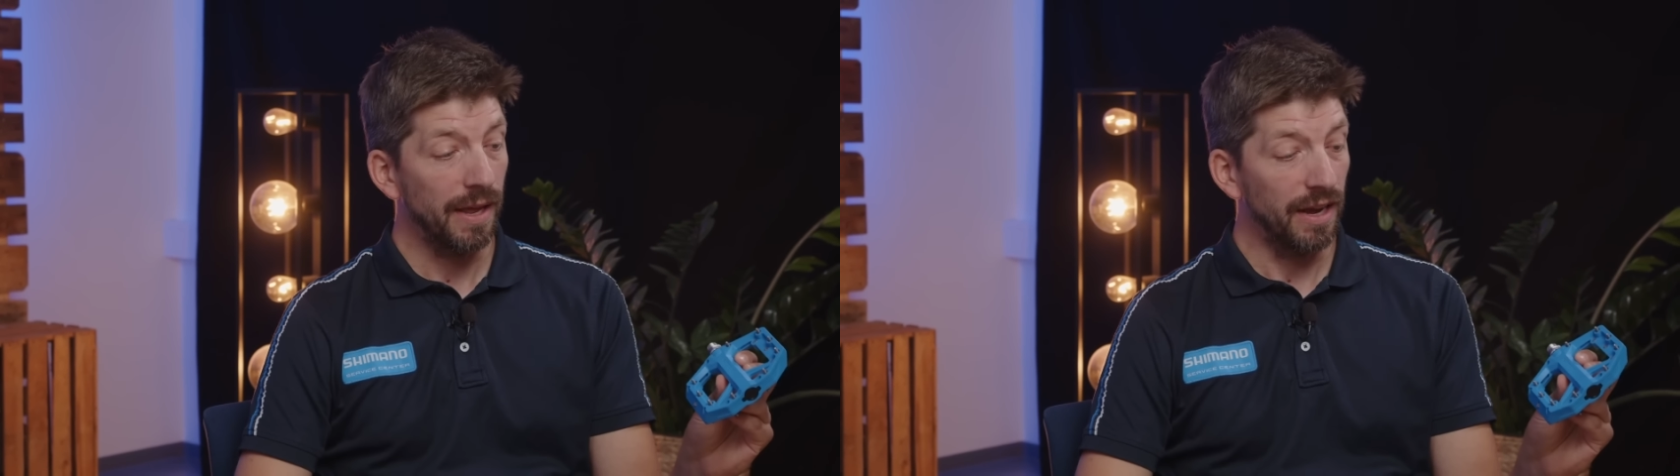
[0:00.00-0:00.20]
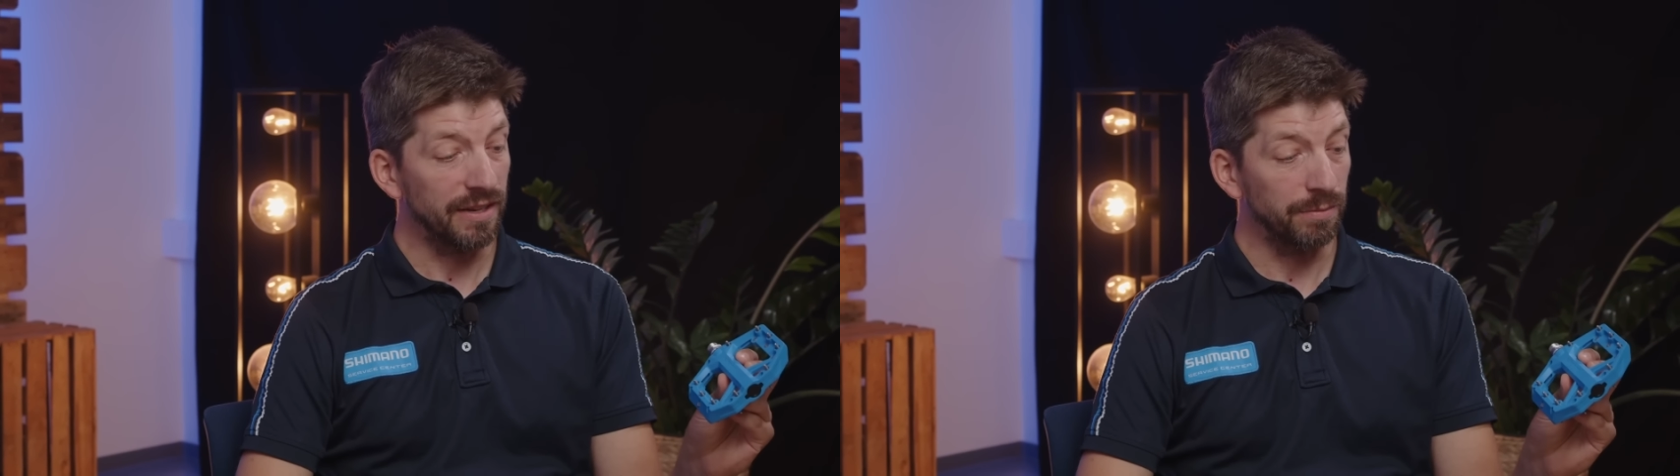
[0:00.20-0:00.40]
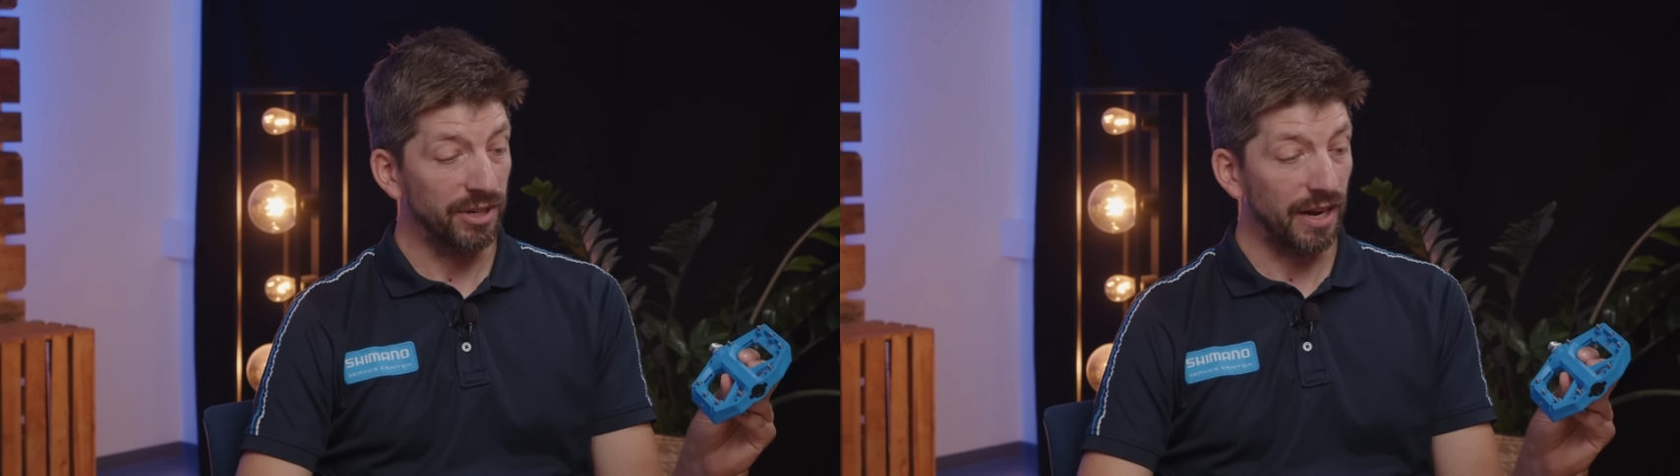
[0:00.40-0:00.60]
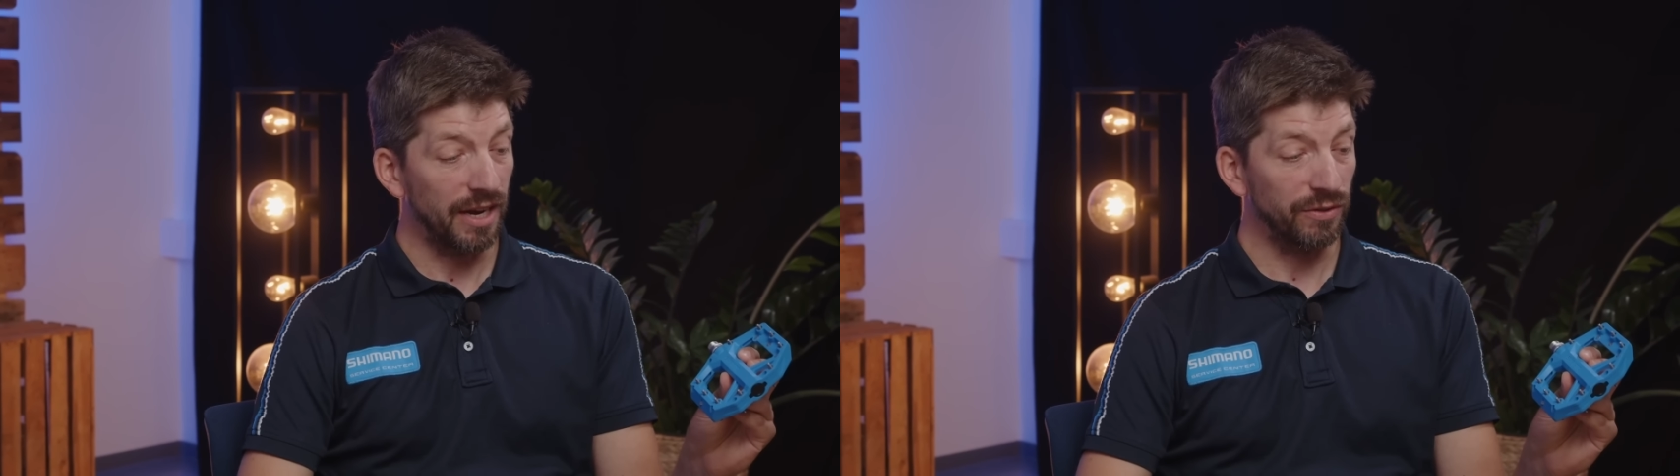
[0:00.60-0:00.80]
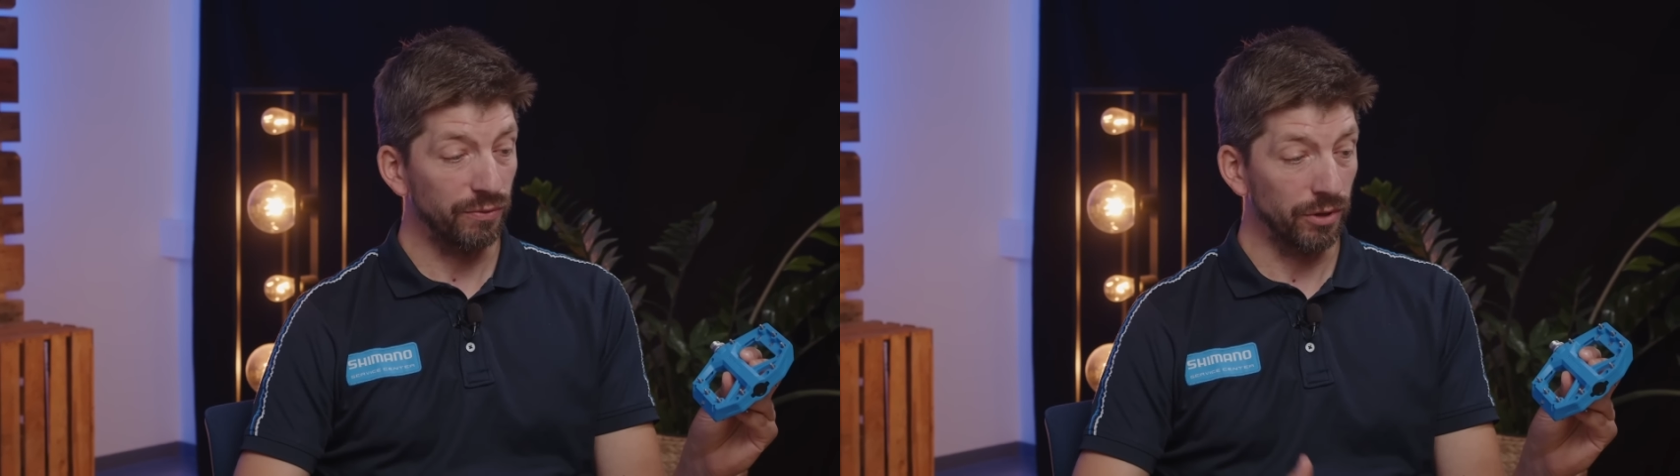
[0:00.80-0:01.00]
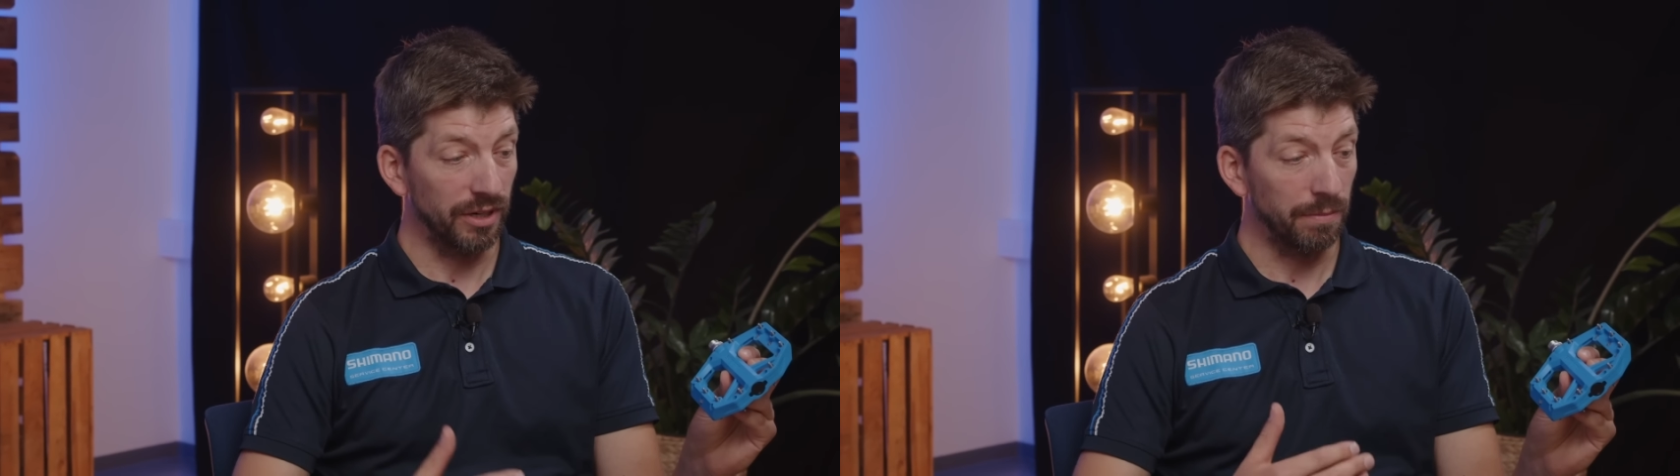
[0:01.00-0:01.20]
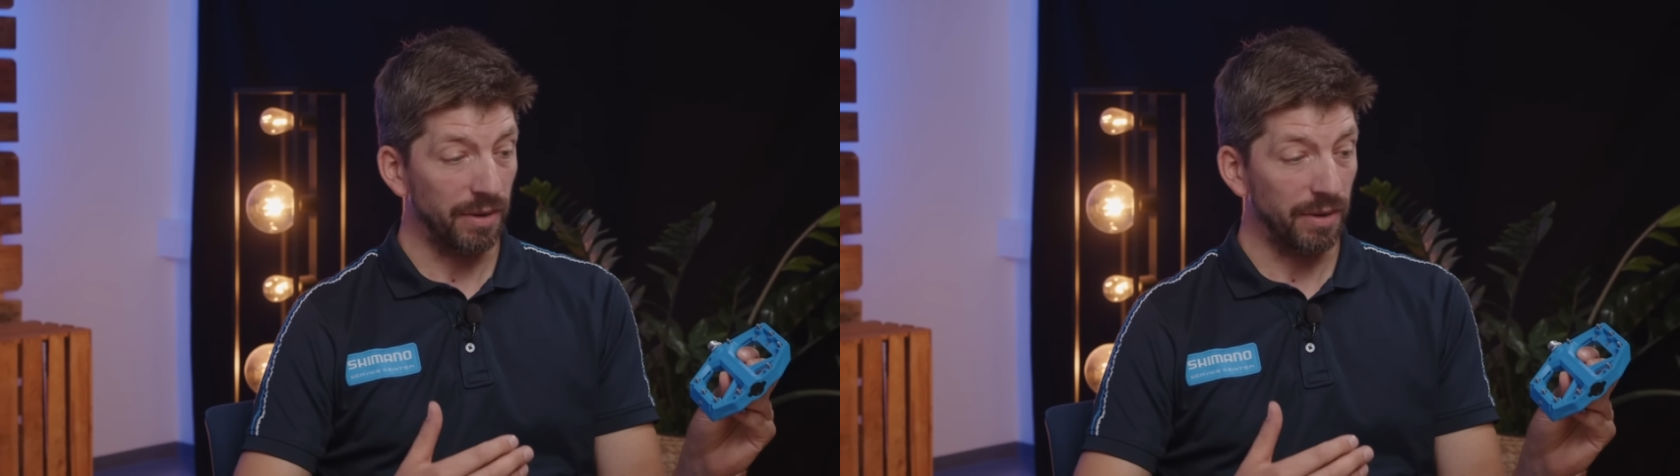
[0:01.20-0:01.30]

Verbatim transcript: ist ein Pedal, das für den